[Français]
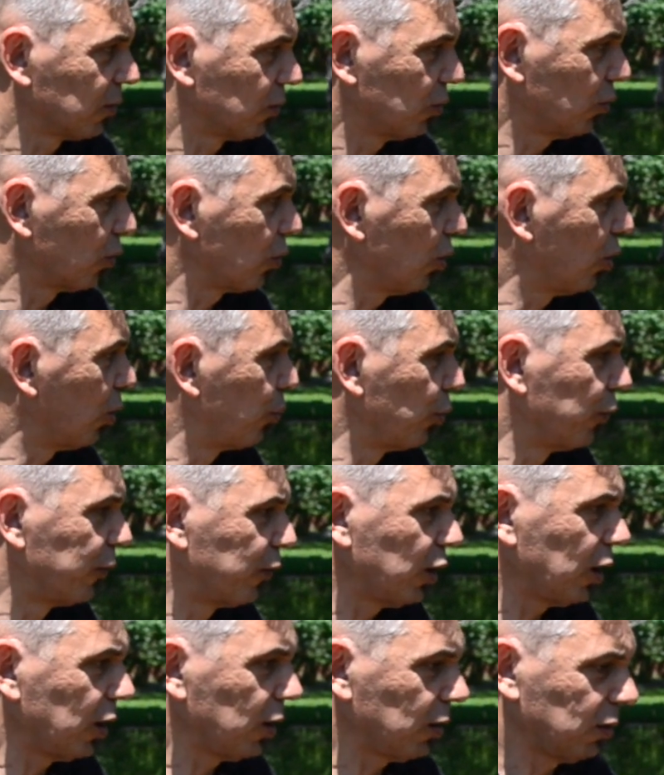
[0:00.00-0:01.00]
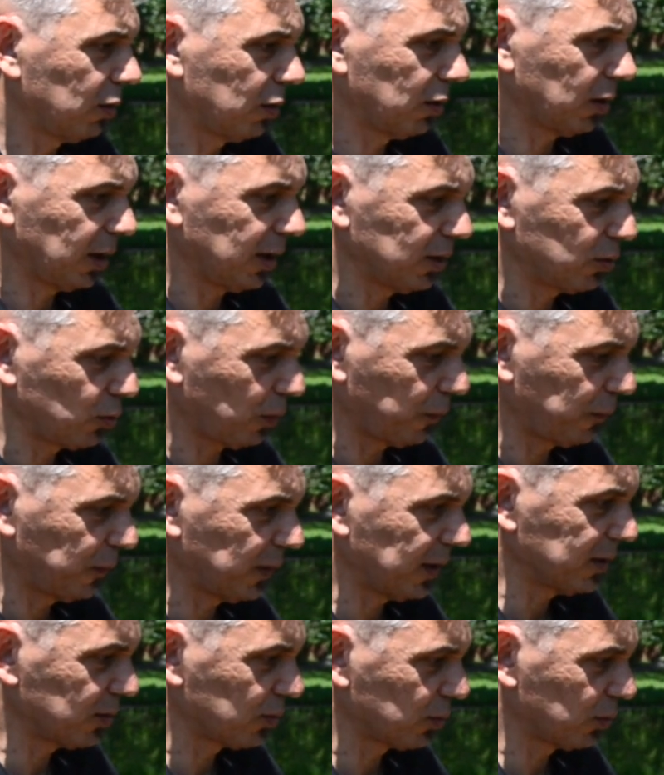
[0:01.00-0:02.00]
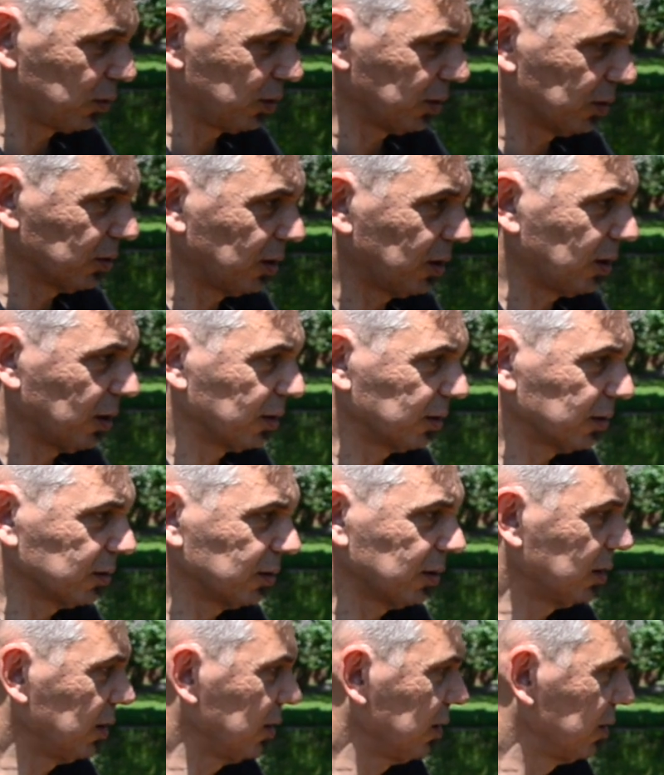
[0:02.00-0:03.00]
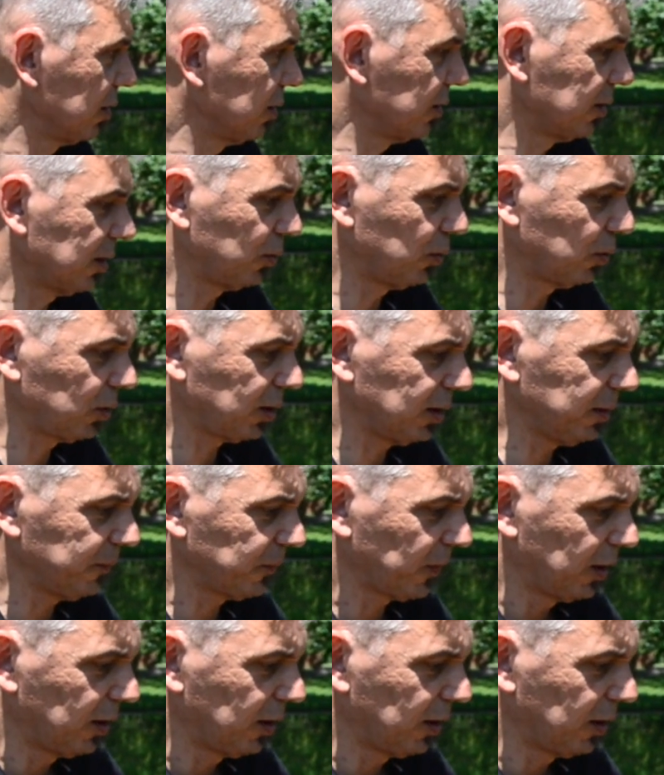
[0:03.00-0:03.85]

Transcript: Donc là on peut voir euh, à la surface, il y en a, il y en a, d'autres. Hein.